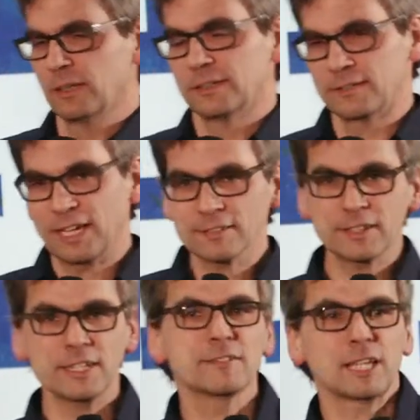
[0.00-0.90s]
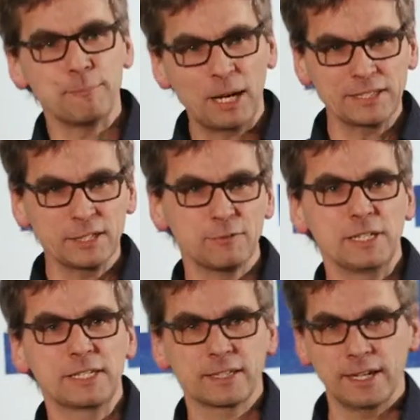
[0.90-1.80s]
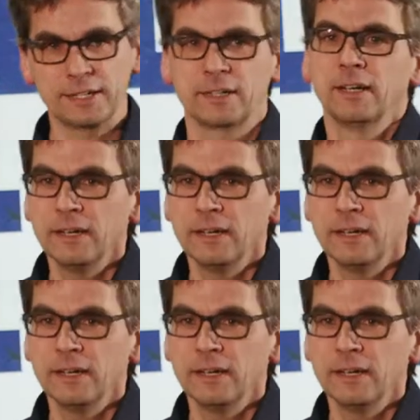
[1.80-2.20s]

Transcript: Das erste ist Kampagnenfähigkeit.